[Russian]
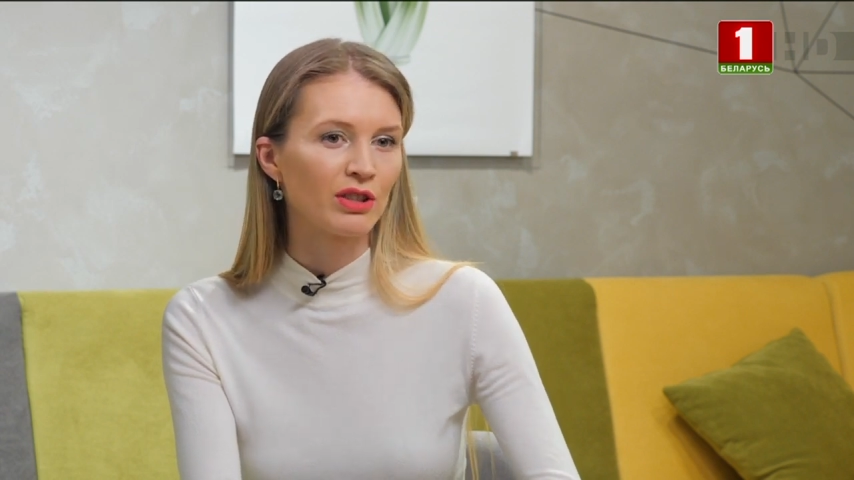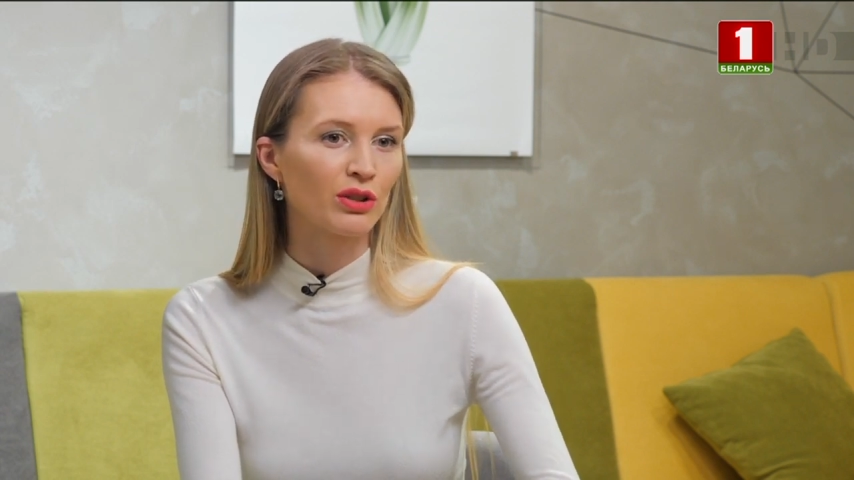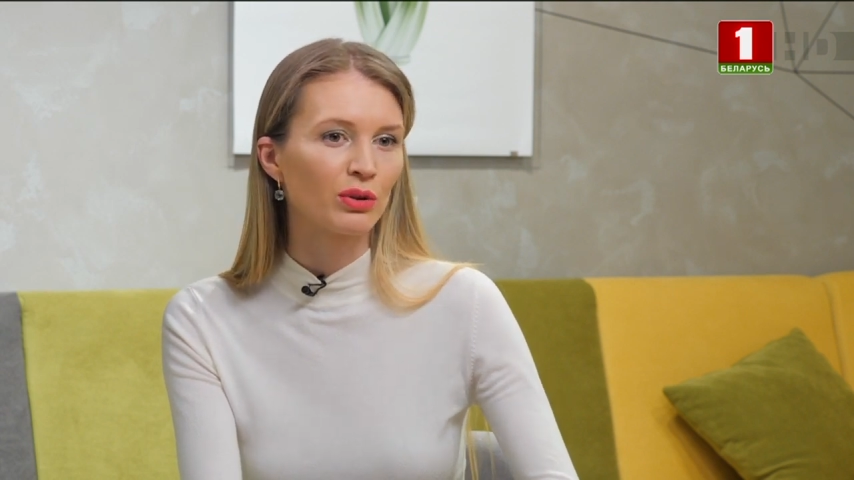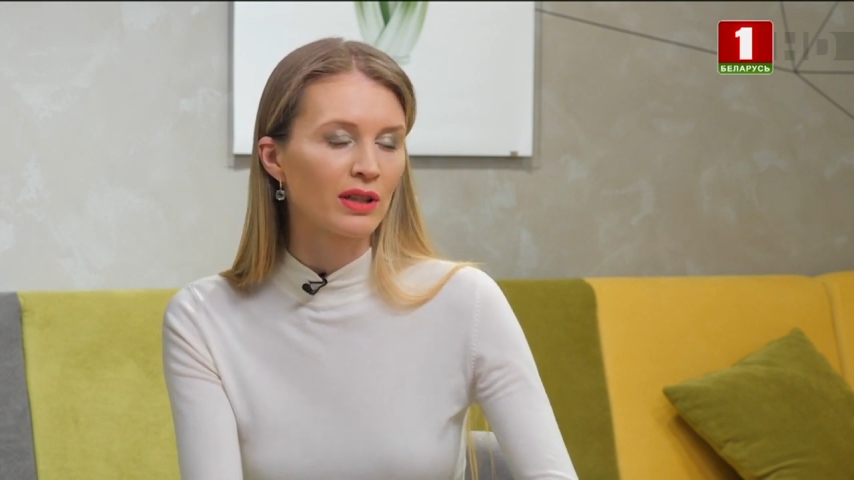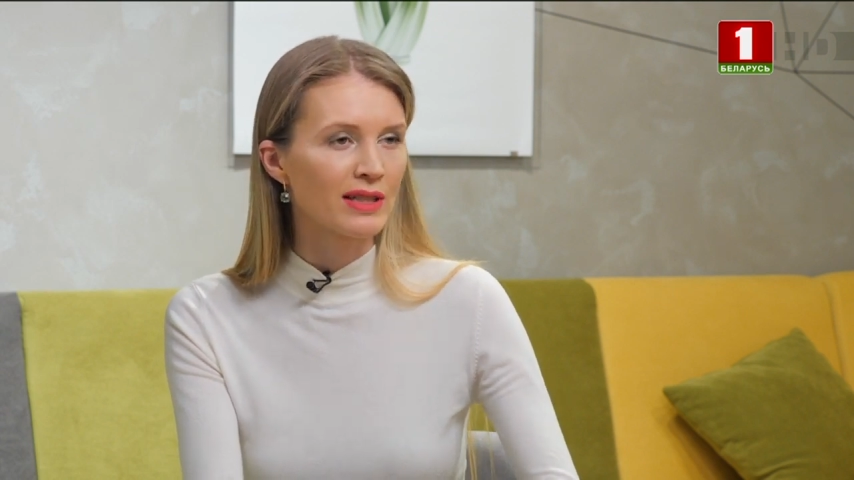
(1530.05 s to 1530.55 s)

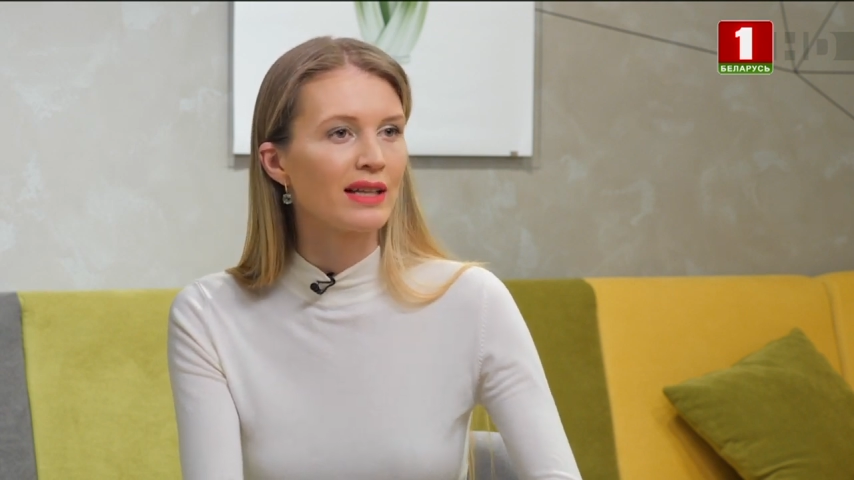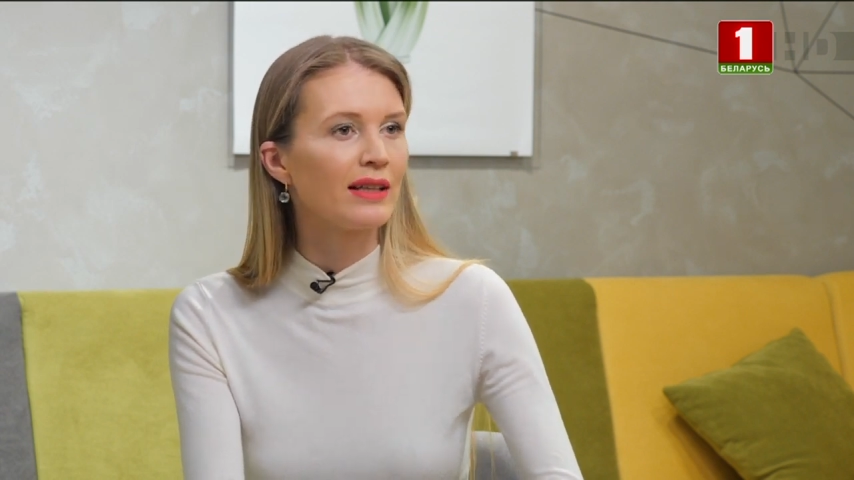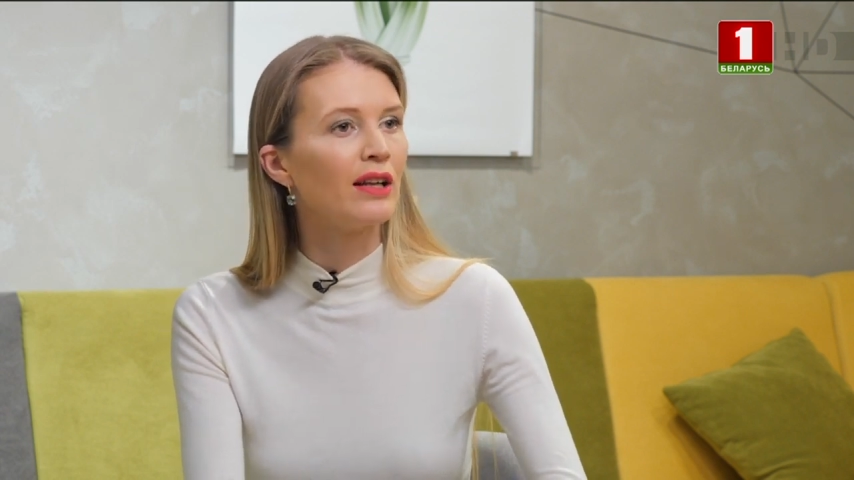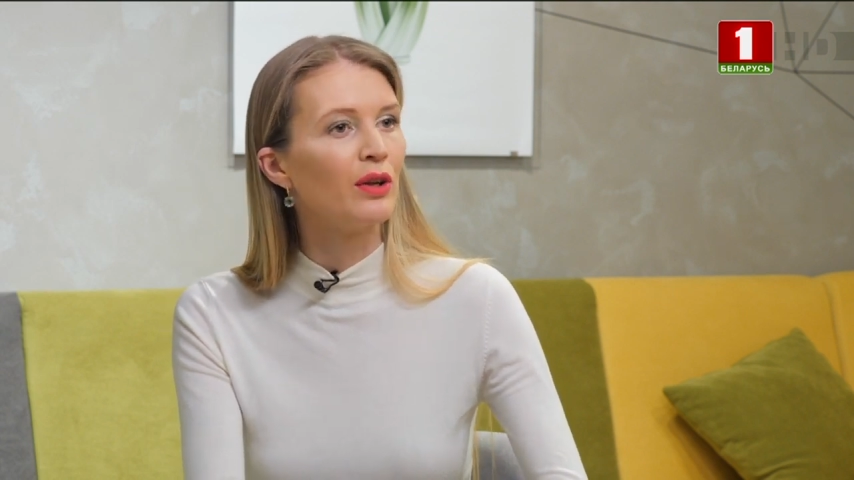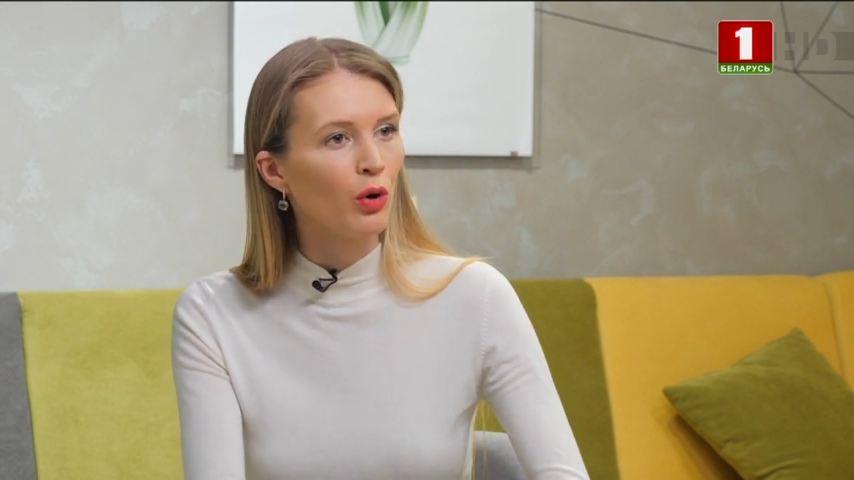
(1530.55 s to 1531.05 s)
даже тот
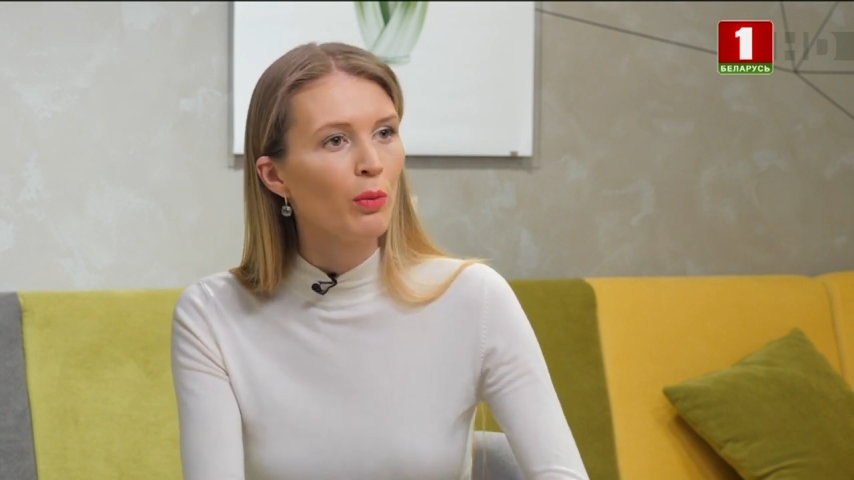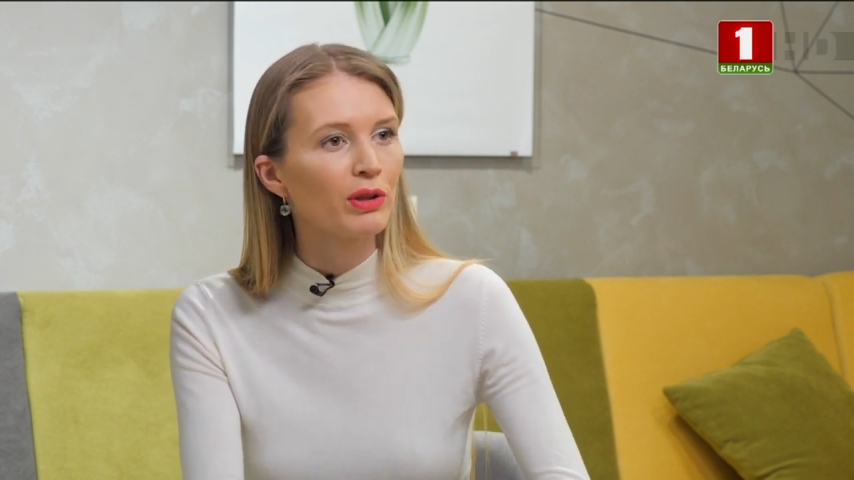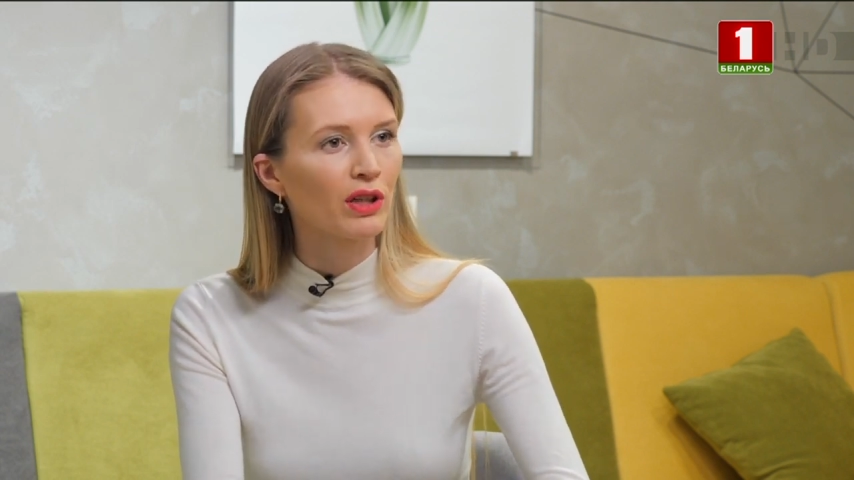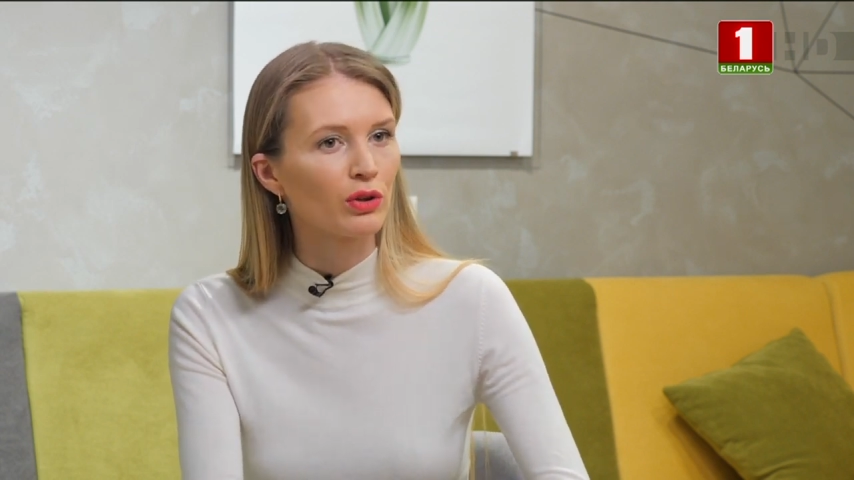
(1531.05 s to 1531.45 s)
рациональный опыт,